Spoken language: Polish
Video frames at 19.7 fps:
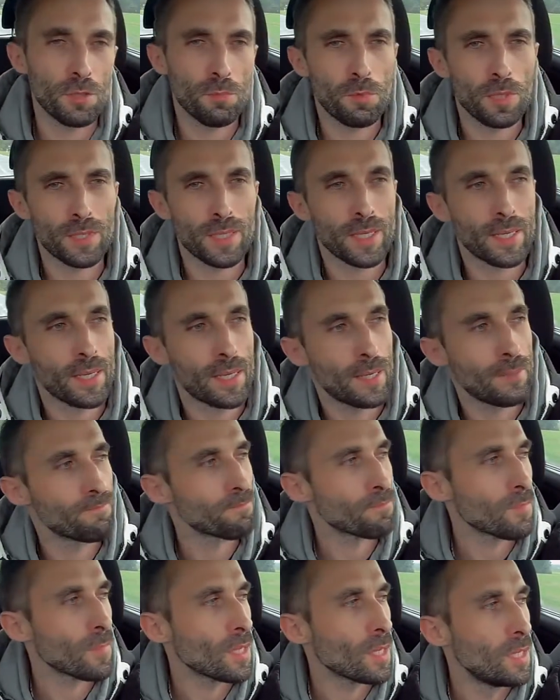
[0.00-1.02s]
To była taka
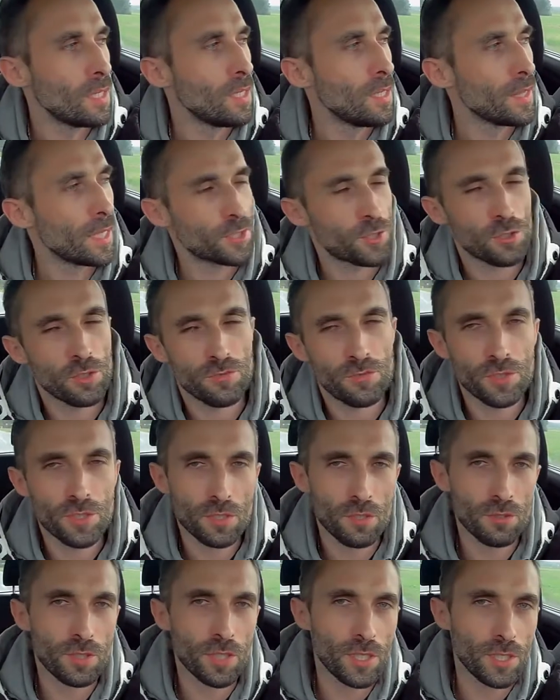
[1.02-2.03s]
znaczy to
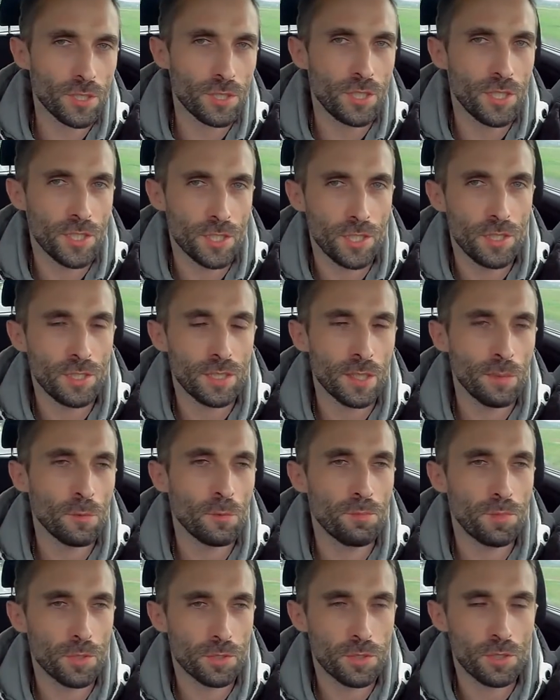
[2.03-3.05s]
wszystko też dzięki
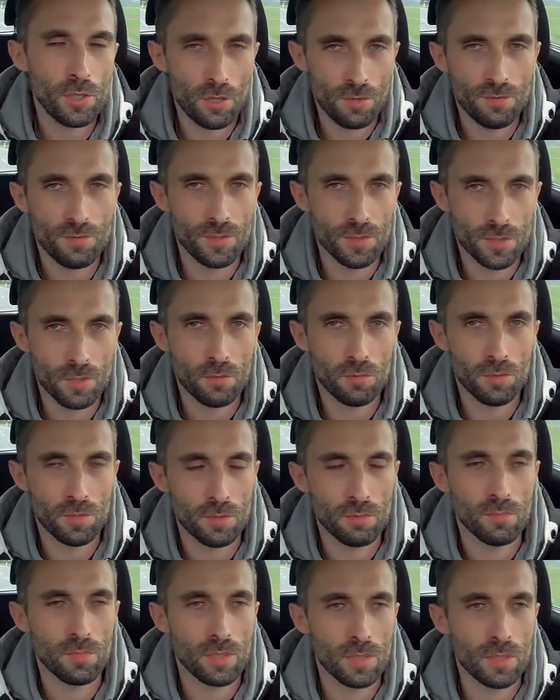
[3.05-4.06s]
temu Piotrkowi, z
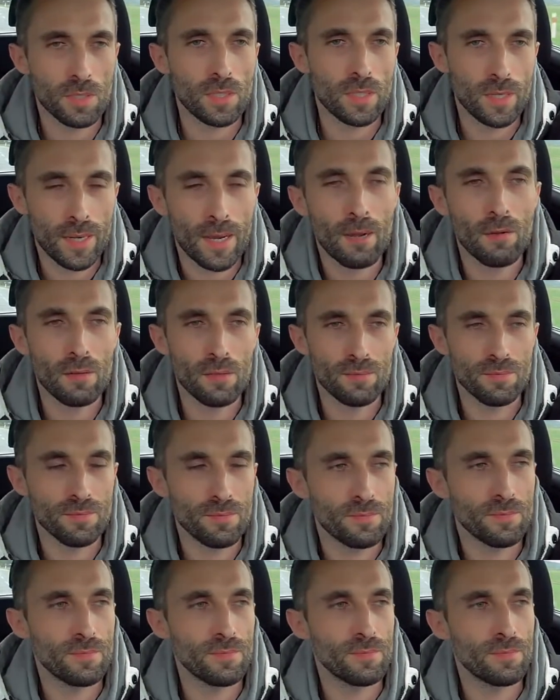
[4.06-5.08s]
którym grałem
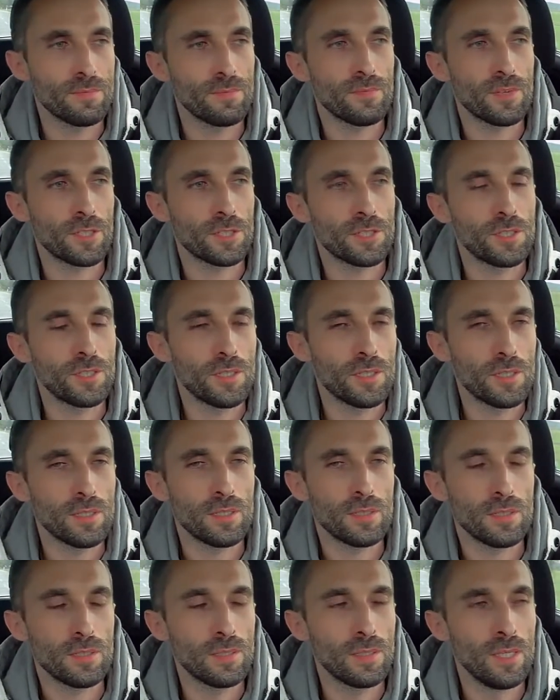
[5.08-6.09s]
właśnie e,
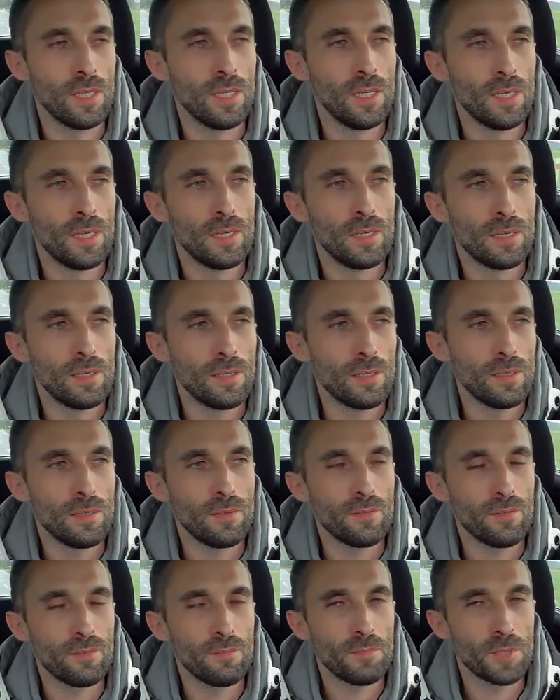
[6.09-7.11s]

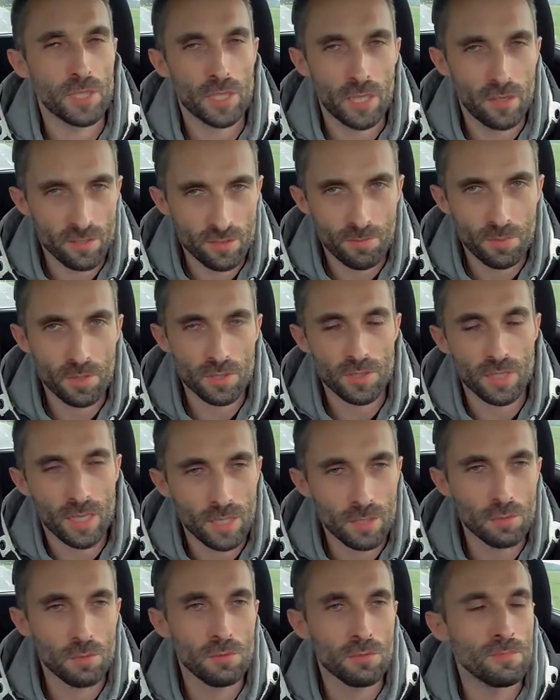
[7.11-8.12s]
mieszkając w
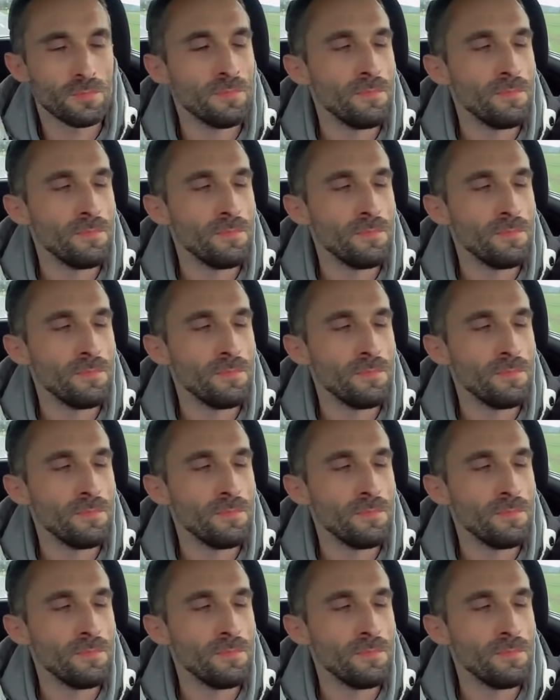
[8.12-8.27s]
Poznaniu,